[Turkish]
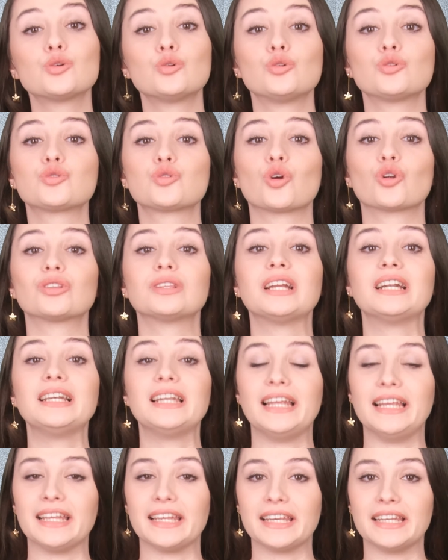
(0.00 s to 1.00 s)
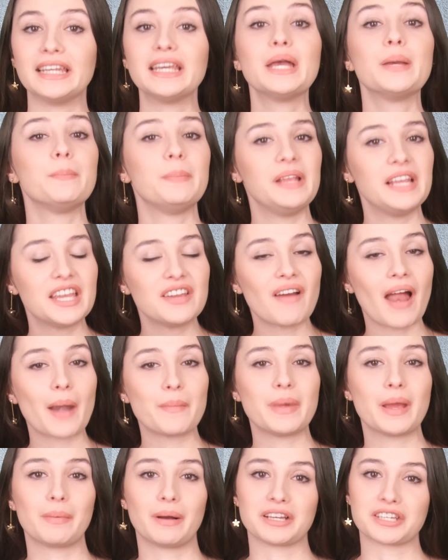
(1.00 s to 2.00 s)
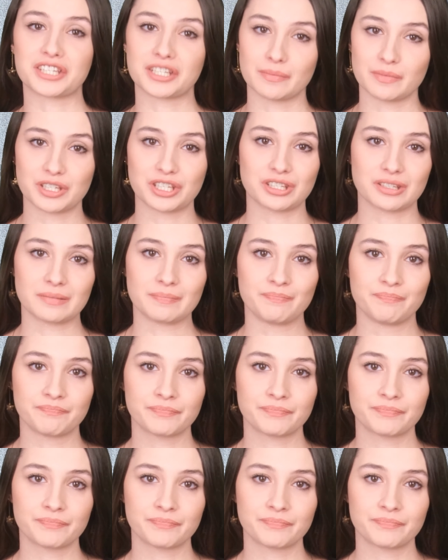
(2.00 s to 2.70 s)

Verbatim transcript: türlü sorunlarıyla ilgili bilgi vermeye başlamıştı.